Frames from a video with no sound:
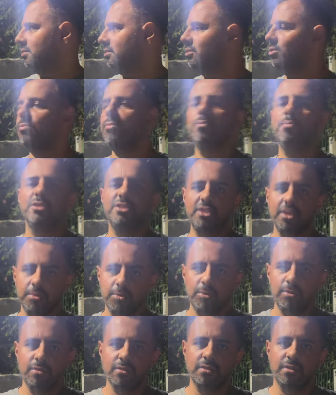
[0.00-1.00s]
तो मैं बच्चा
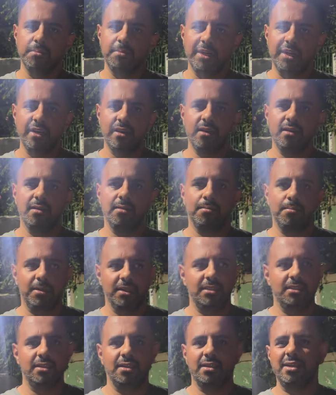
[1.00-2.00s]
बोलूँ उसे बेटा
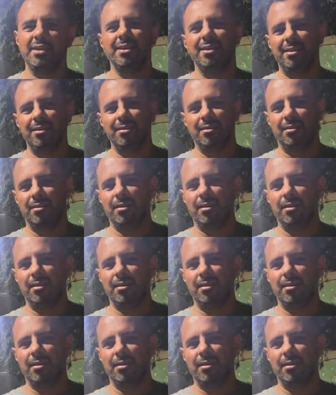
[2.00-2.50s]
नहीं ठीक है